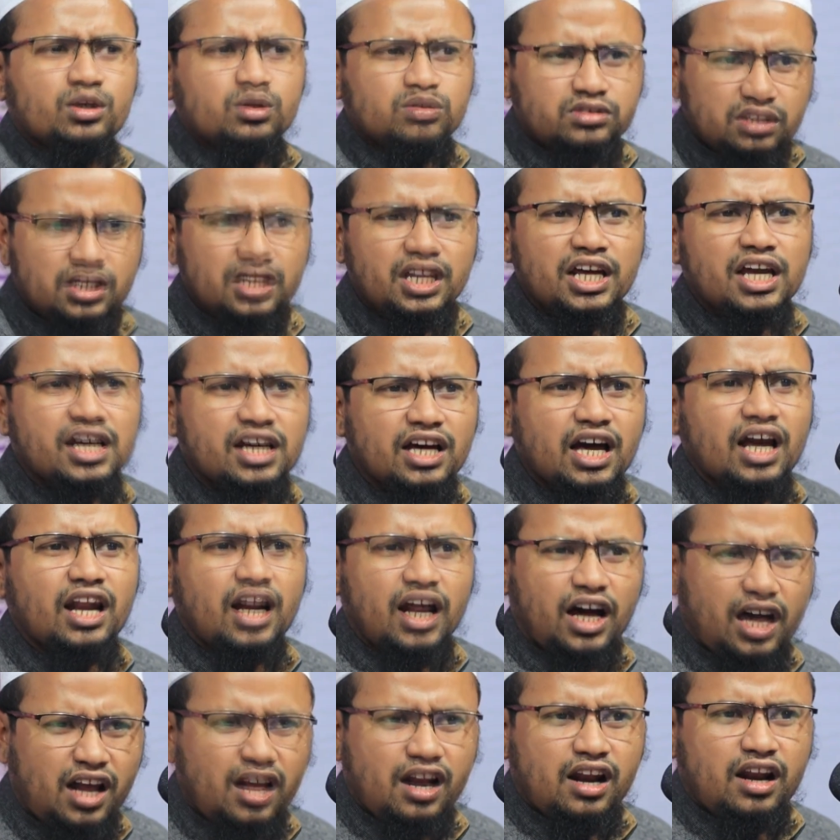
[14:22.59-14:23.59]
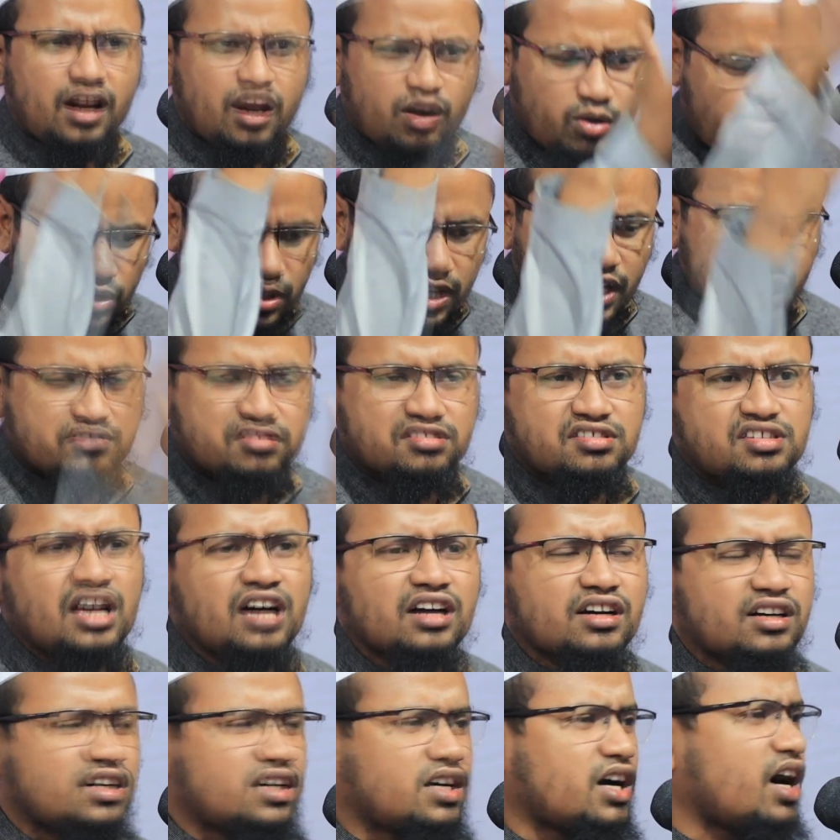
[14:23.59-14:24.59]
ইউদরিকা লাআল্লাহু
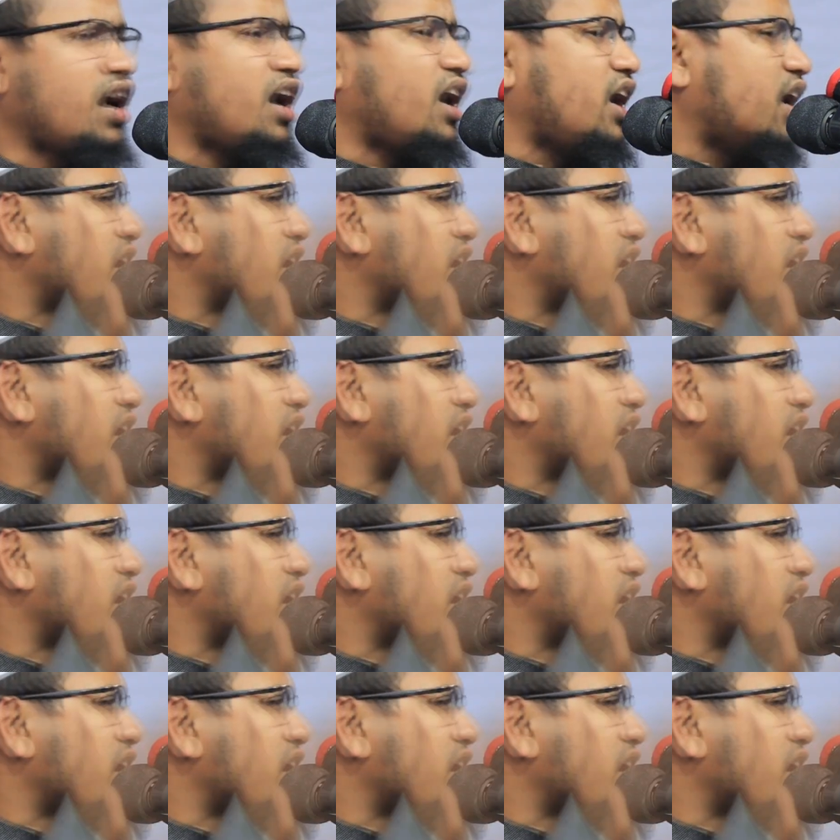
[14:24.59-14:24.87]
ইয়াযাক্কা